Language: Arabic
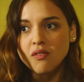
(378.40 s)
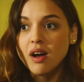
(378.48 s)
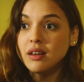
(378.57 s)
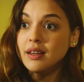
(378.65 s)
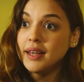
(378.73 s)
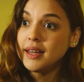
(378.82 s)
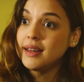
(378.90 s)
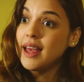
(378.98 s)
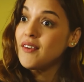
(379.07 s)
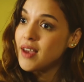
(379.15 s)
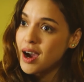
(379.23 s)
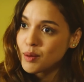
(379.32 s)
والله إذا
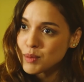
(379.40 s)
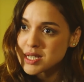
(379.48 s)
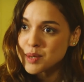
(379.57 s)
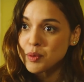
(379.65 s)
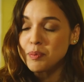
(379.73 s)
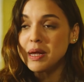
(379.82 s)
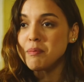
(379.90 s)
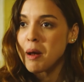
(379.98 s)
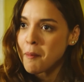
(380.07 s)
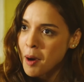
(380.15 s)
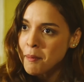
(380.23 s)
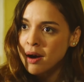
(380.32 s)
كان عملاق ما
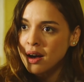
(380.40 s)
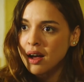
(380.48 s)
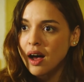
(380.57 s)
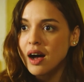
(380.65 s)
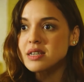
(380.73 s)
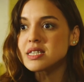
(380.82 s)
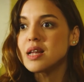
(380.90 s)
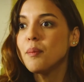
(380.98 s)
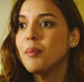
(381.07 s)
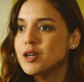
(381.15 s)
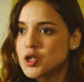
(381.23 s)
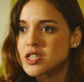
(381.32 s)
بعرف بقى بس هو
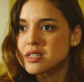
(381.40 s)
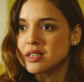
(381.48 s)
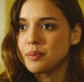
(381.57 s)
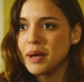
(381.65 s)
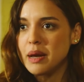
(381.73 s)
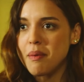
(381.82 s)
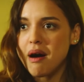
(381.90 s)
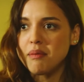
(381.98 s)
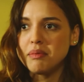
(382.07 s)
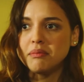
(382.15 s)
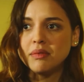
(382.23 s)
قبضاي وسبع كمان